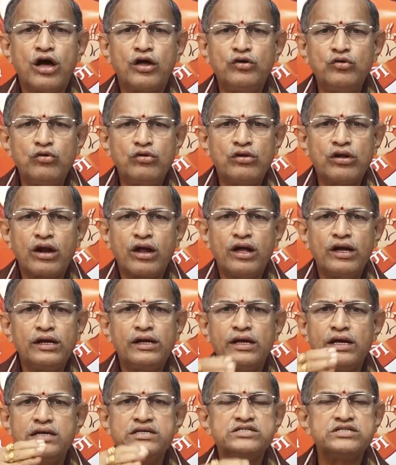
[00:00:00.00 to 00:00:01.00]
అనుగ్రహం
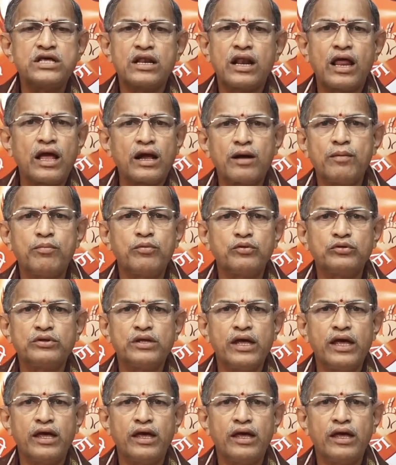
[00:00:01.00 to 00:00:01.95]
కలిసి రాకపోతే